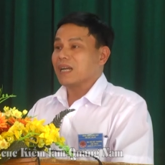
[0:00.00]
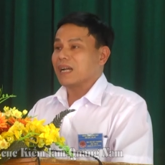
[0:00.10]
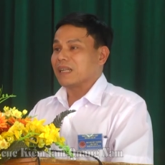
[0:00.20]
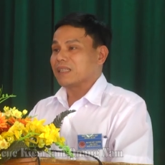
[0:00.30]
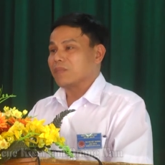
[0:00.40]
ta
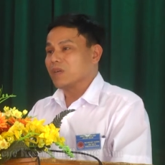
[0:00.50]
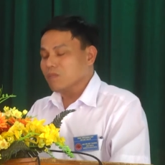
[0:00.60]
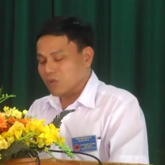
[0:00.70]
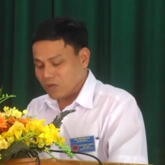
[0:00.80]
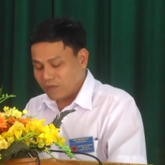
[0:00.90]
cần tập
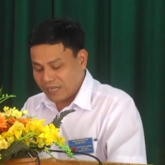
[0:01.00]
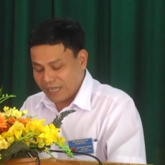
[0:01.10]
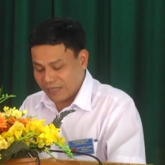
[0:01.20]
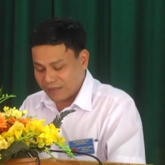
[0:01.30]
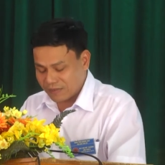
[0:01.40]
trung một số vấn
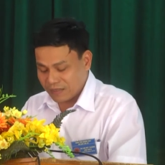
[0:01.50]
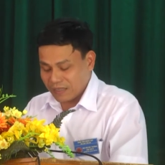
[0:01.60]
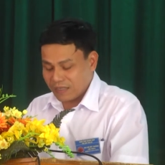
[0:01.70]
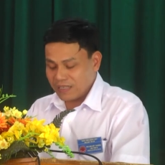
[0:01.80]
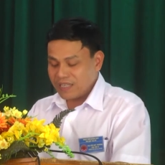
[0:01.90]
đề
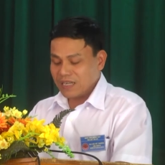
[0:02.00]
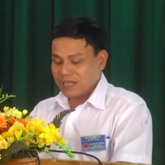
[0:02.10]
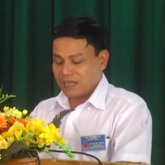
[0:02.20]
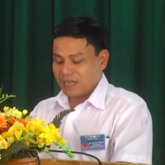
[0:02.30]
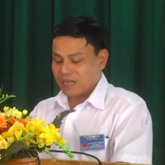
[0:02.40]
thứ nhất
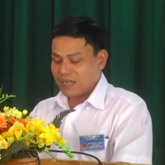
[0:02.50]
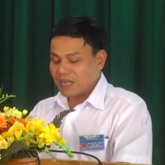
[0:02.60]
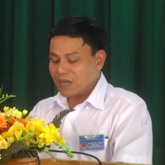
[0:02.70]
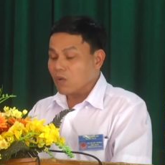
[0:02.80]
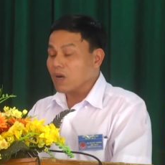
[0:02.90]
là các
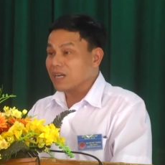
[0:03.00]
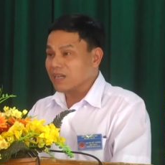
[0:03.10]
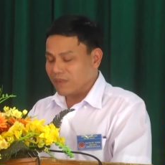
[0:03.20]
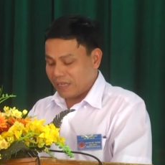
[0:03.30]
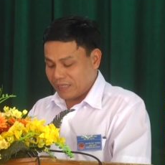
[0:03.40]
cơ quan
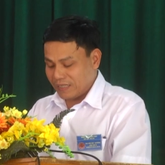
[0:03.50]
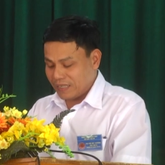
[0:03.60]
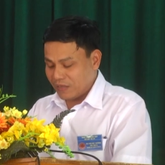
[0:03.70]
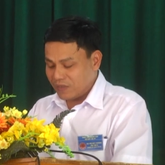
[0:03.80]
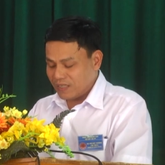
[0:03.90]
đơn vị
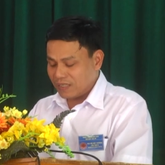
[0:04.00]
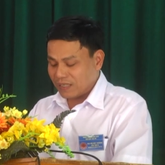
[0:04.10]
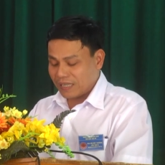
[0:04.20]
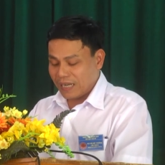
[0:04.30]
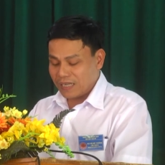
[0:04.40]
địa phương
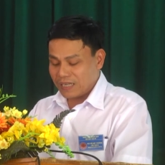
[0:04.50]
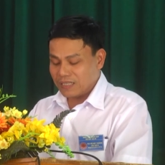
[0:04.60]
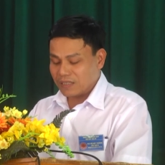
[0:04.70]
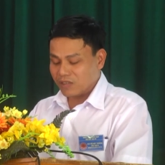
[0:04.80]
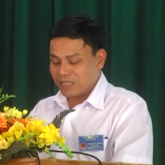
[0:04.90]
tăng
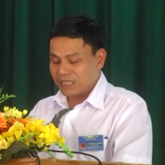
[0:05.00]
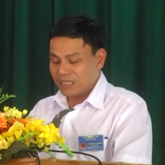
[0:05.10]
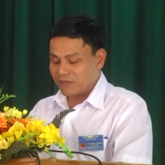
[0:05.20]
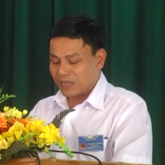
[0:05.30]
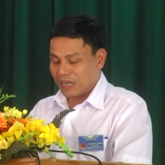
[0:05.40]
cường cái tuyên
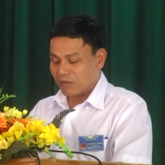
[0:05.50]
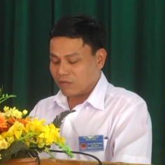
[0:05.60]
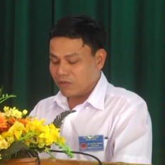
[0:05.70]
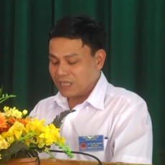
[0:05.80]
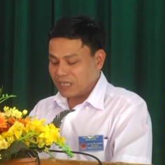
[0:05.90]
truyền vận động
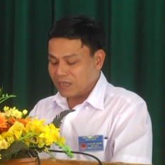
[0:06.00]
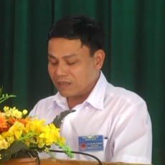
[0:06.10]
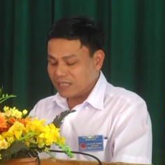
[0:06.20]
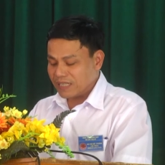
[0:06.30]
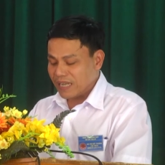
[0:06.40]
khuyến cáo
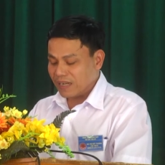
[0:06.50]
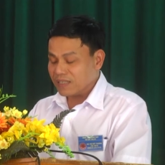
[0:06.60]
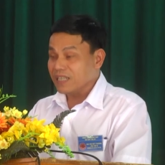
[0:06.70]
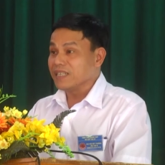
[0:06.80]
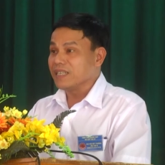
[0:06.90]
người dân
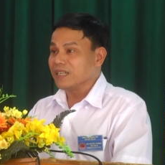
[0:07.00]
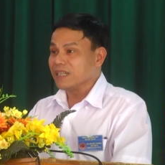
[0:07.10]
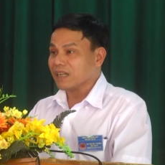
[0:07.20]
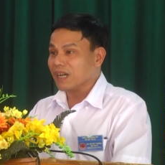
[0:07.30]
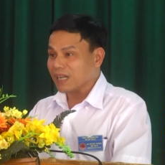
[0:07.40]
gìn
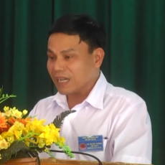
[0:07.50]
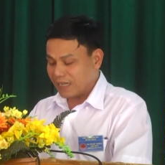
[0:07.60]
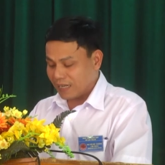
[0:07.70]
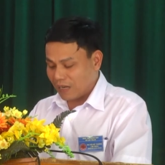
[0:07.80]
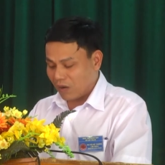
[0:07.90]
giữ các cây
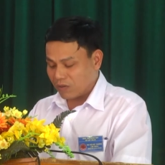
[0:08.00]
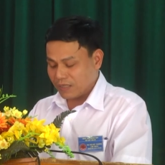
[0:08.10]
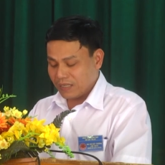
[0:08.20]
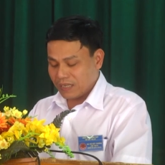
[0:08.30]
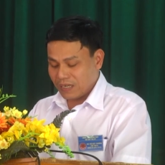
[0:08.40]
cây tậu
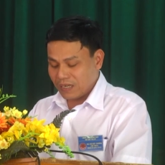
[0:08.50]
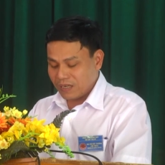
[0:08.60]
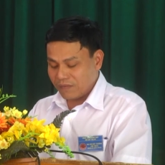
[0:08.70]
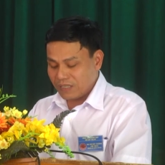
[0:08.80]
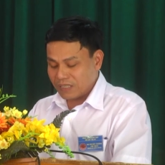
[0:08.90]
các
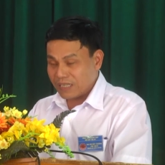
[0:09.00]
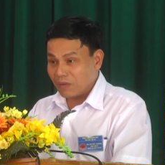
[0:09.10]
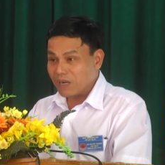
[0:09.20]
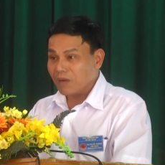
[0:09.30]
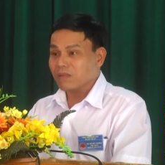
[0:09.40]
cái vườn
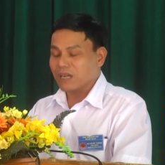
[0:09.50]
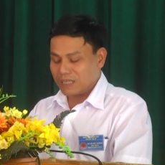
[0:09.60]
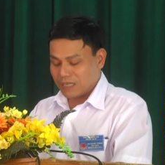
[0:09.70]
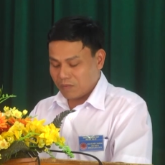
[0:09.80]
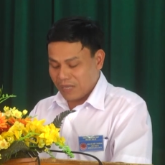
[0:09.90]
giống gốc đã
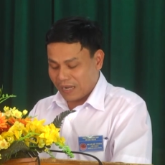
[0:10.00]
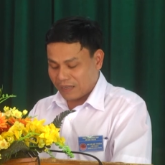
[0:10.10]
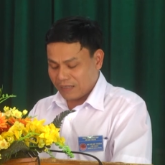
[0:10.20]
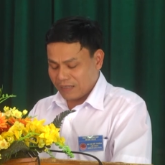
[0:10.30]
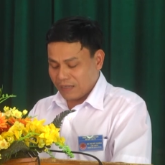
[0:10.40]
được công nhận
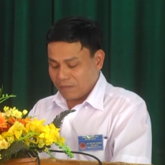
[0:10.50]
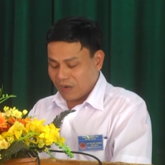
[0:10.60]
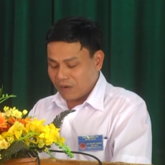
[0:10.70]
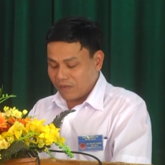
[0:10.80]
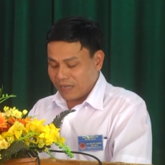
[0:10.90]

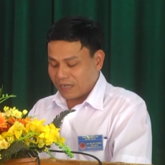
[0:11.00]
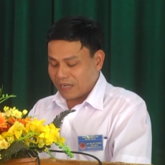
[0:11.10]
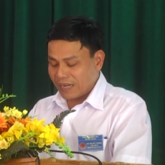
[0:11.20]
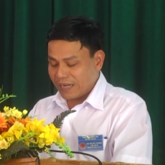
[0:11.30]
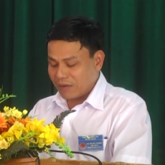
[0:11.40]
bảo vệ
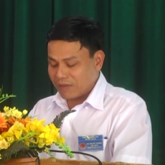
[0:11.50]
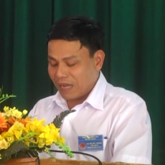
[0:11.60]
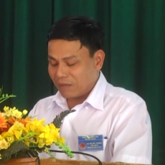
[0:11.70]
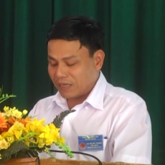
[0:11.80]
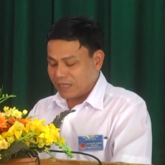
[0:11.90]
các cây đầu
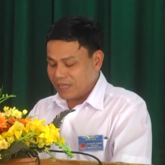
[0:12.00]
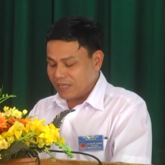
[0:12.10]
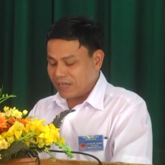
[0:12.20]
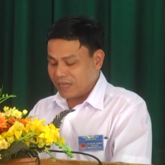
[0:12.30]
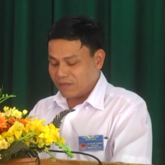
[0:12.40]
vào để
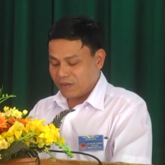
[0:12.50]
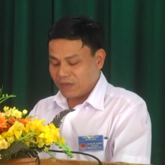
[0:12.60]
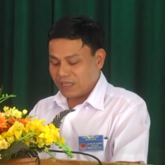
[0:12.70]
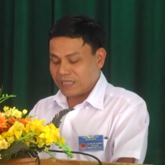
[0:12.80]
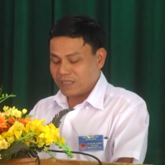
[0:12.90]
duy trì và
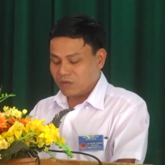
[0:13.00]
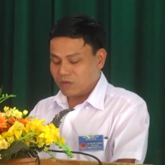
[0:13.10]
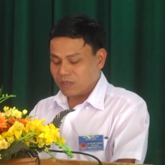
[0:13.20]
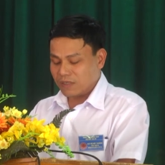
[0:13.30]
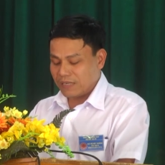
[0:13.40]
phát triển
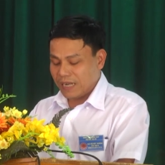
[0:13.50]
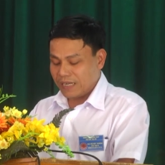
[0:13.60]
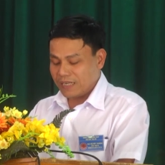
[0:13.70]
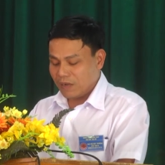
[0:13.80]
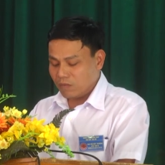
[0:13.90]
nguồn
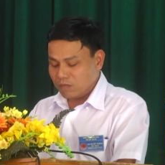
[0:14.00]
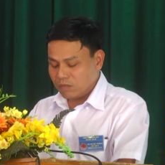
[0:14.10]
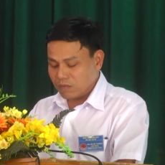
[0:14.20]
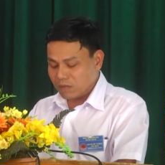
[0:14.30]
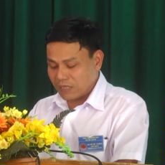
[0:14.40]
gen giống
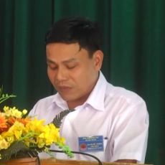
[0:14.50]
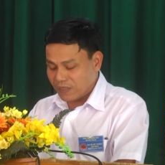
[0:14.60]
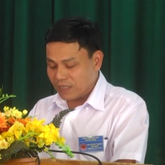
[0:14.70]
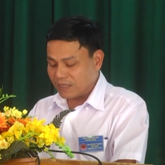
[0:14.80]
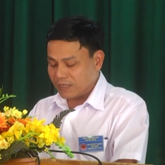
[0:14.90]
địa
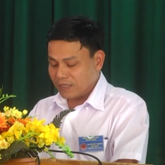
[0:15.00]
phương